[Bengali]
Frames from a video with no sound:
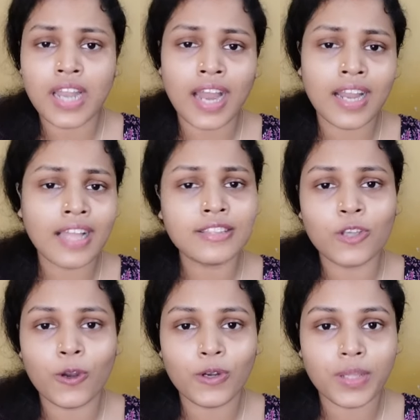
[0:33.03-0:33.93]
নানান
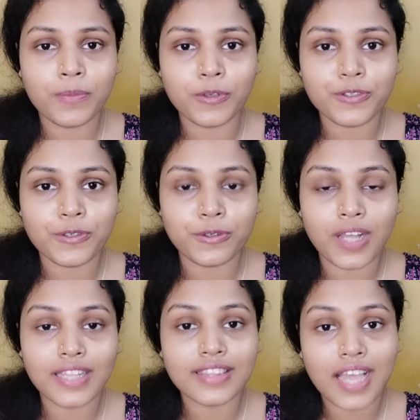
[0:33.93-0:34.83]
ধরনের প্রশ্ন
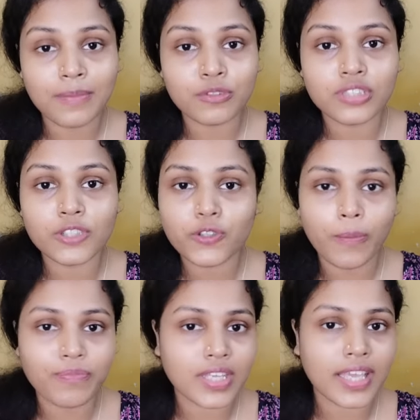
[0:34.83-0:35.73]
আর তার মধ্যে
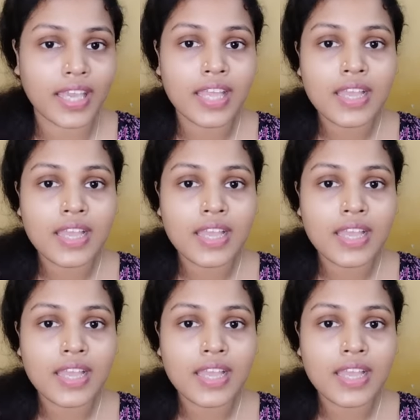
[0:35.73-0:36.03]
সব থেকে